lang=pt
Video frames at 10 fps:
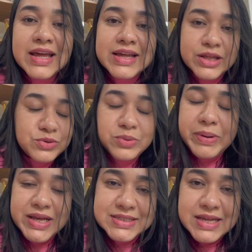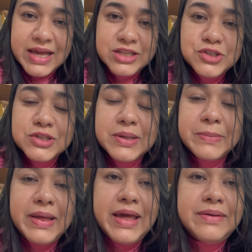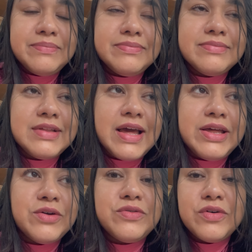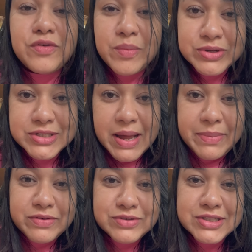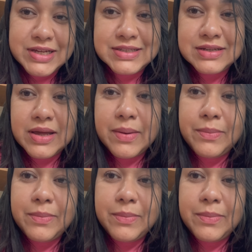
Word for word: que é tudo presente também. E aí eu, eu vou mostrar pra vocês daqui a